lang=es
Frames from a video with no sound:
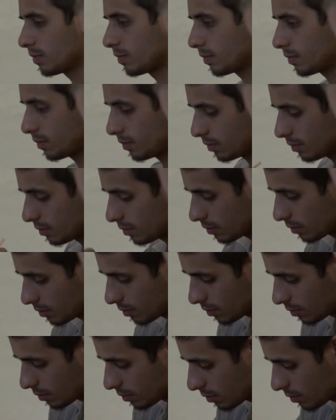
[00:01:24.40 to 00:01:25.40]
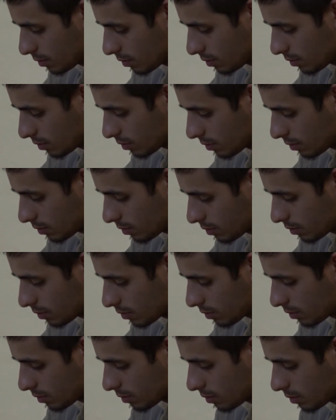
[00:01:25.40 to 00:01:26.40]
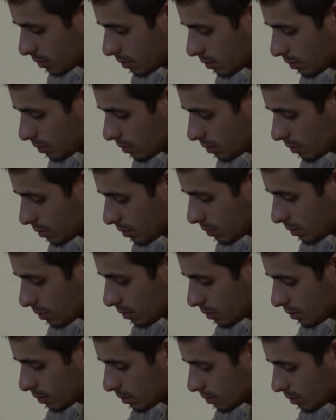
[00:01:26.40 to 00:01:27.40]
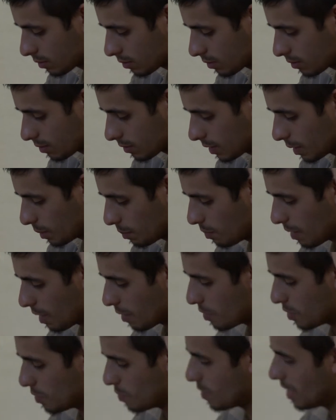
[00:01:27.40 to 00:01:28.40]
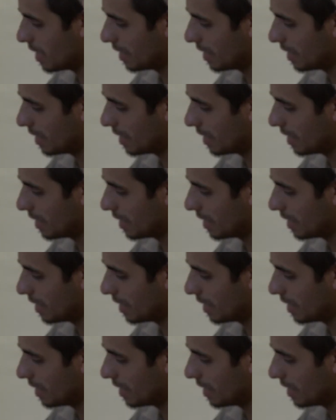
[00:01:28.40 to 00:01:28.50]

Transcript: en una guerra totalmente irracional. Entonces consideramos que